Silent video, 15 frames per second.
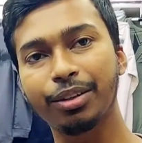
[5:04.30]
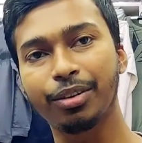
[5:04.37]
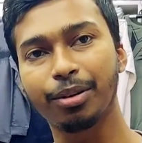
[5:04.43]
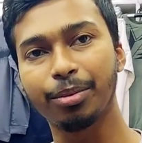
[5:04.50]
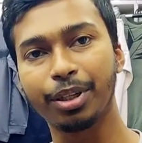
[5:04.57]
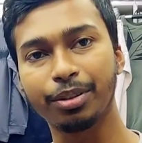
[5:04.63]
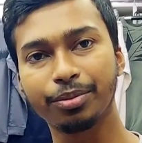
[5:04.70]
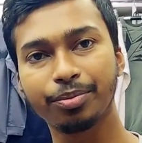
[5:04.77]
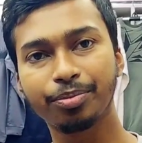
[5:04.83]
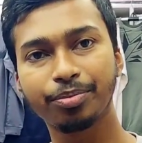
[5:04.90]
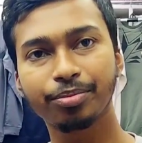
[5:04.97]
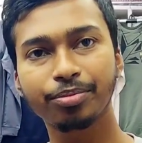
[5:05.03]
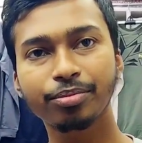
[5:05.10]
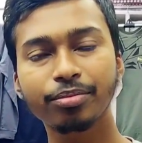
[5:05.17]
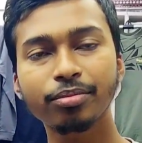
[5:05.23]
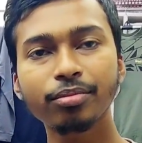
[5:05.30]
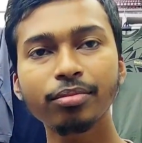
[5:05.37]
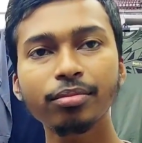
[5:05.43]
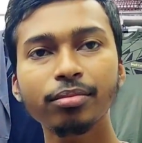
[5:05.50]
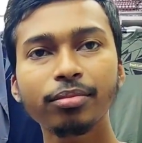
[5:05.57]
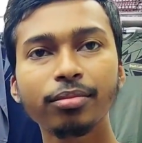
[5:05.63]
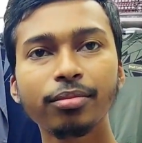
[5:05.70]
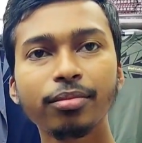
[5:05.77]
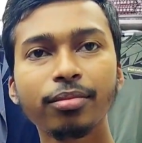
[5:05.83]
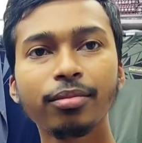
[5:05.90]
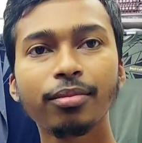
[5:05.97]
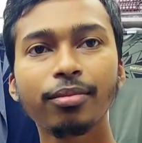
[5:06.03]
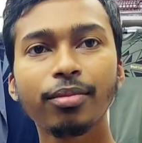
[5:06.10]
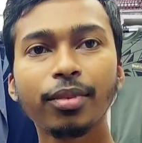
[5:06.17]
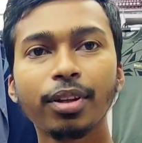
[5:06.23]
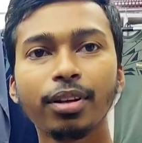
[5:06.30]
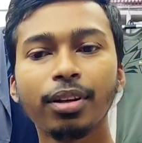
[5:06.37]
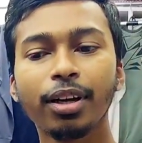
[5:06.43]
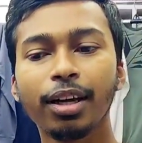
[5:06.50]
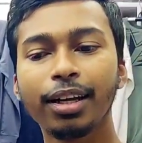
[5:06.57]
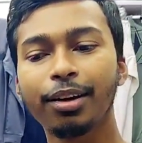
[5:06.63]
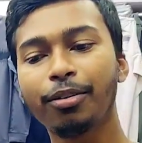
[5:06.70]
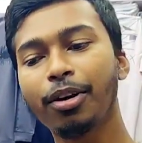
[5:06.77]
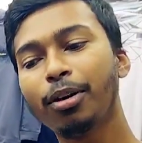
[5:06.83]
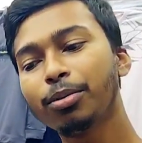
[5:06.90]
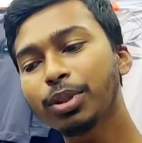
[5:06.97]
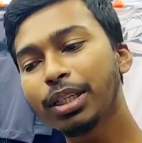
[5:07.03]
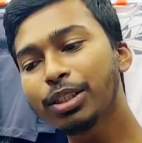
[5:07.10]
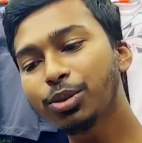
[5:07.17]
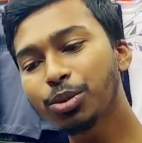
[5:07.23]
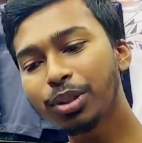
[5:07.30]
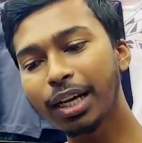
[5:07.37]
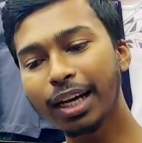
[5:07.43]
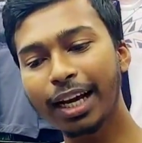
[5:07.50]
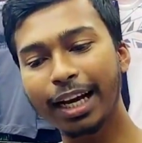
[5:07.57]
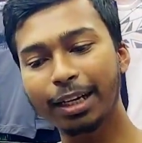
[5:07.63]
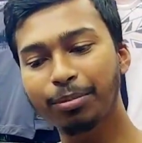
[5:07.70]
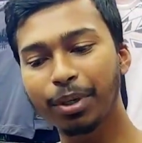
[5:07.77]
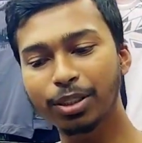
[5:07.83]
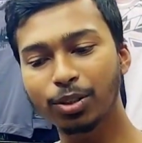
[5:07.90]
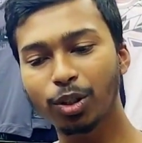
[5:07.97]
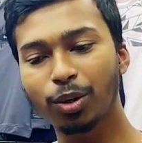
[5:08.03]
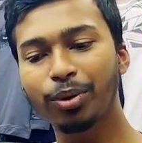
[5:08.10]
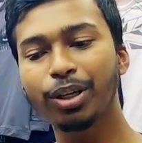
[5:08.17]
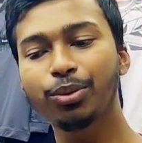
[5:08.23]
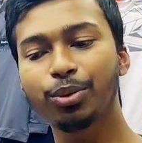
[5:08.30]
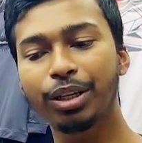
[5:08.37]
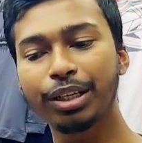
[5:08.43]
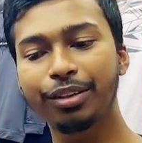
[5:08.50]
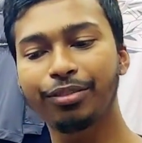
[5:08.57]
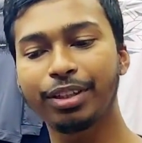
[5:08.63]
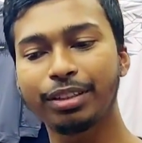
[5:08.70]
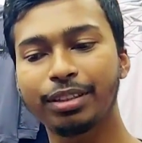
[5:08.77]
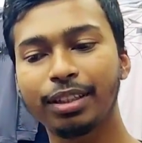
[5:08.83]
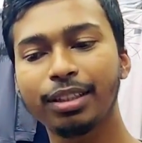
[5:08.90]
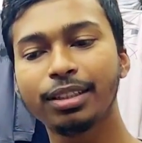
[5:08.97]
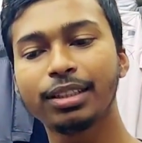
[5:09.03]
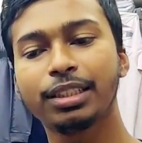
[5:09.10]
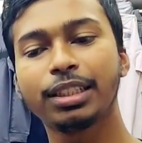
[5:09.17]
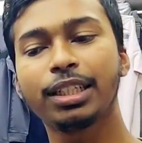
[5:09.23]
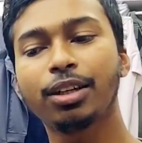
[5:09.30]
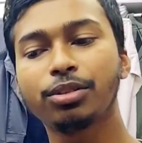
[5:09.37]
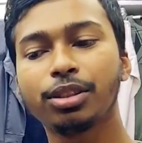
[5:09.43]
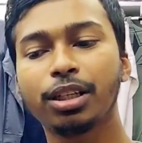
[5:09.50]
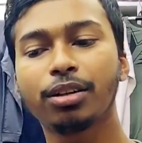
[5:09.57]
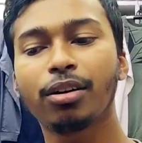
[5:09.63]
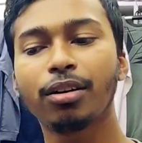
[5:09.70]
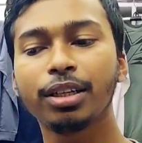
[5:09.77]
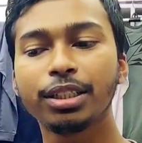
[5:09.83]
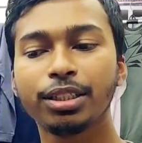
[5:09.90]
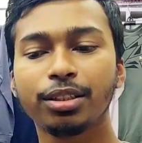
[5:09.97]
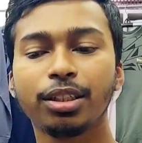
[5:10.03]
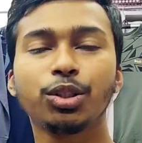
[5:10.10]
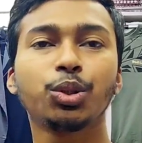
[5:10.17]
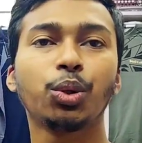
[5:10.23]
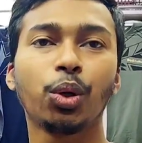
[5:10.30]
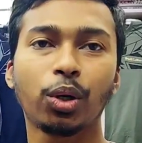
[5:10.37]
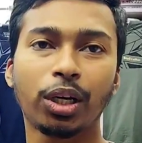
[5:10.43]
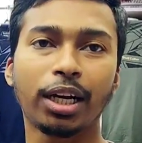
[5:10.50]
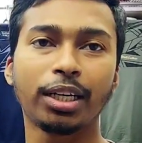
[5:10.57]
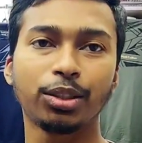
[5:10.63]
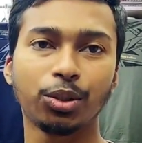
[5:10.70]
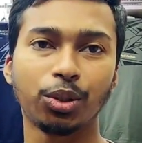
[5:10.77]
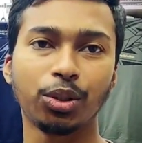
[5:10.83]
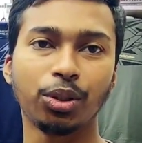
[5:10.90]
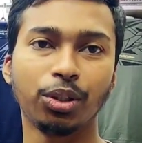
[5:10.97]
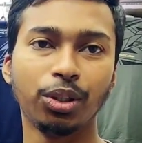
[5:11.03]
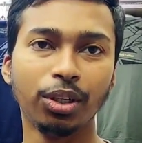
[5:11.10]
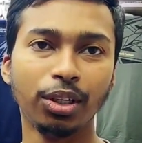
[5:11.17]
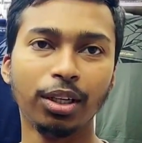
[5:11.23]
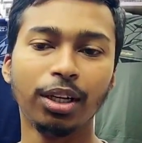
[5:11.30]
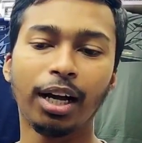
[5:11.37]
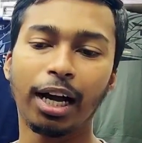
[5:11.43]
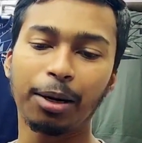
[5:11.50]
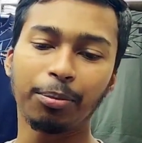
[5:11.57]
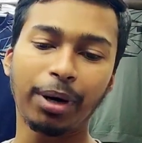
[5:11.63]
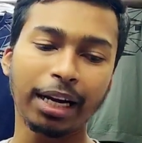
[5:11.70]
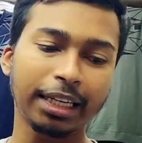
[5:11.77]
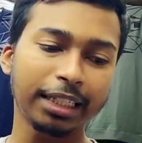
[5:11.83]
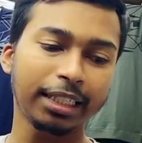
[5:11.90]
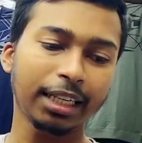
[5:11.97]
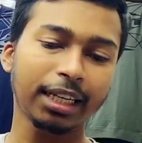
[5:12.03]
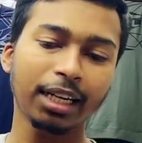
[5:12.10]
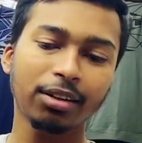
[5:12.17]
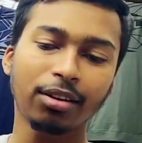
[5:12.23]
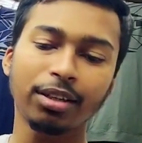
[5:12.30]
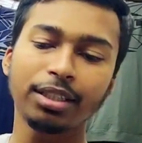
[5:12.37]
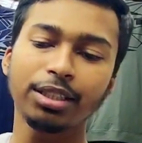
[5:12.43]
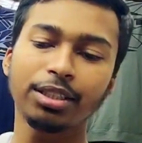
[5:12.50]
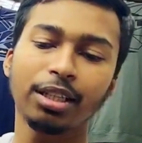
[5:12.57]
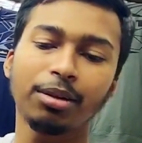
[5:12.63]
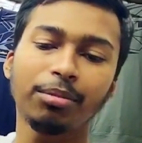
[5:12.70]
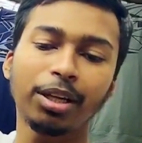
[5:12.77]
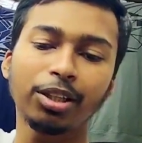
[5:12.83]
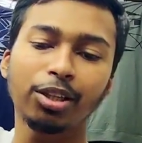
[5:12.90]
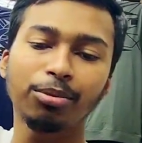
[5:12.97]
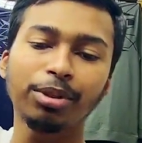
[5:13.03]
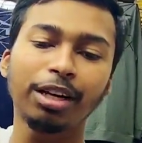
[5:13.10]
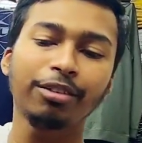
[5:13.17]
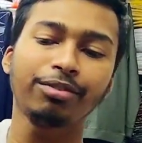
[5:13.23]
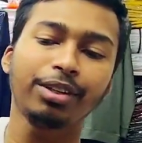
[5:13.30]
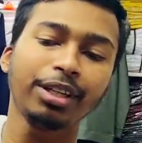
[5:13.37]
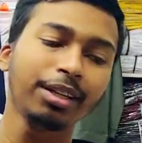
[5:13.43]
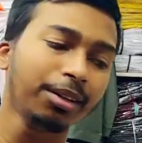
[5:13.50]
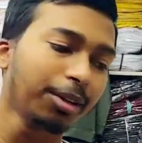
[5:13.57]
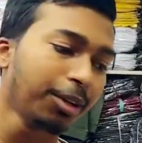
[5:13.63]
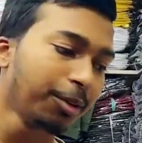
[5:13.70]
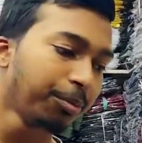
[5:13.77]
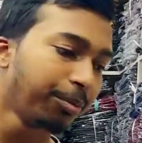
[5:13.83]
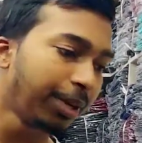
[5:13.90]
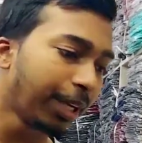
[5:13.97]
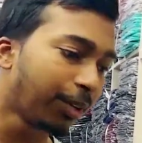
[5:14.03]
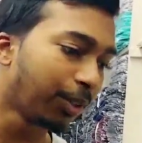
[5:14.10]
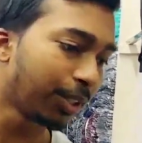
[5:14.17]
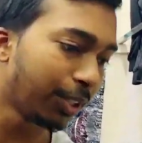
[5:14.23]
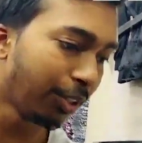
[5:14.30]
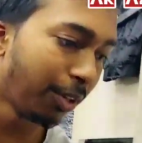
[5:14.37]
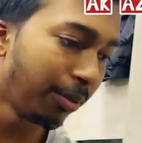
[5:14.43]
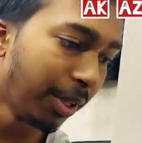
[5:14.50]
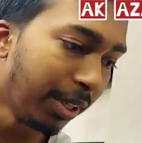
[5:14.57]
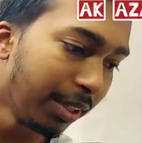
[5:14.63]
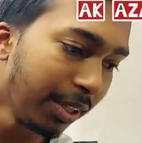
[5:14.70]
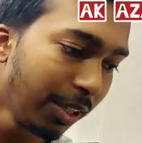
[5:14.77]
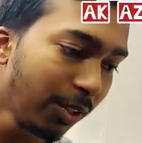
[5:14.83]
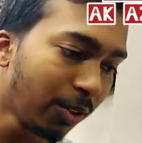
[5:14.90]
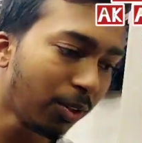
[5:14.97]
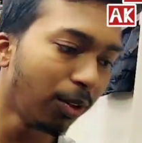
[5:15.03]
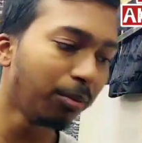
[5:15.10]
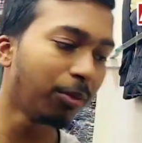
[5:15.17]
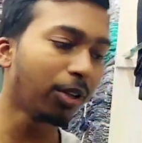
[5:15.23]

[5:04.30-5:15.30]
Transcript: নিতে পারবেন আচ্ছা কোনো টাকা পে করতে হবে না ফার্স্ট টাইমে না কিছু টাকা অ্যাডভান্স করবেন 20% আচ্ছা। যেটা হচ্ছে কন্ডিশনের সুরক্ষার জন্য আচ্ছা আর বাকি টাকা কন্ডিশনের মাধ্যমে আপনি পে করতে পারবেন আচ্ছা। এরকম